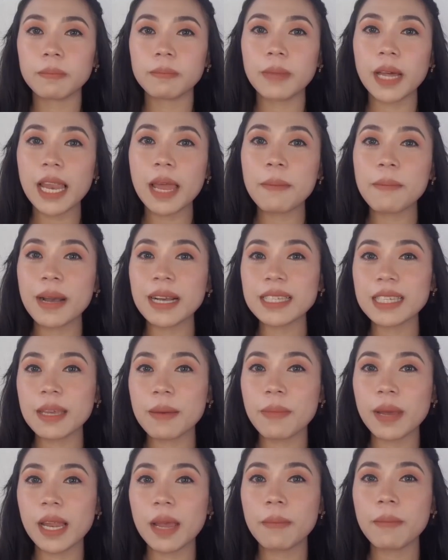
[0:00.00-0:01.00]
Malamang sa
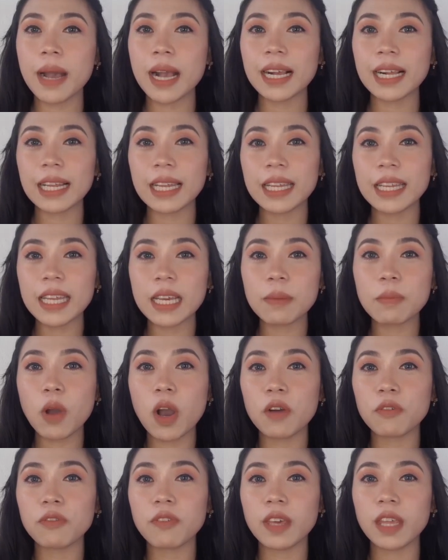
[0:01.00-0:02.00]
malamang clinic mo
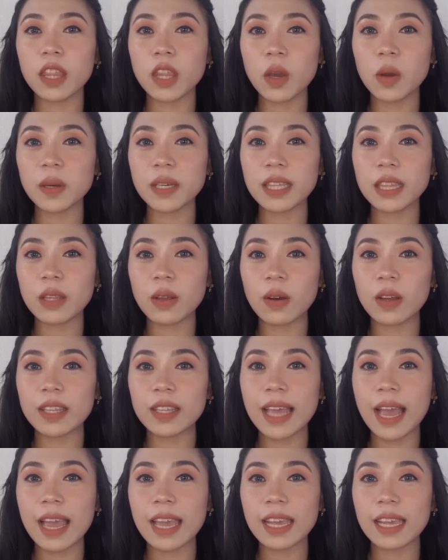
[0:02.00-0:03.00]
ang video ito
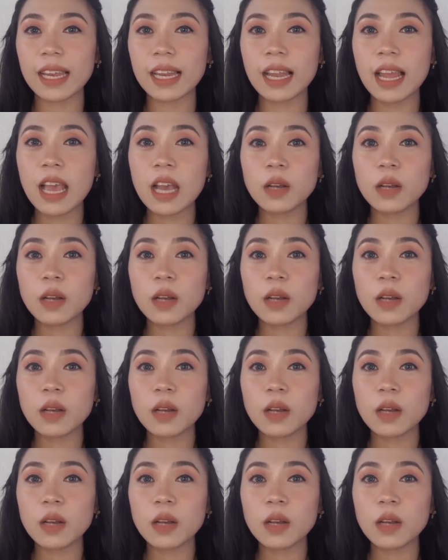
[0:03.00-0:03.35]
dahil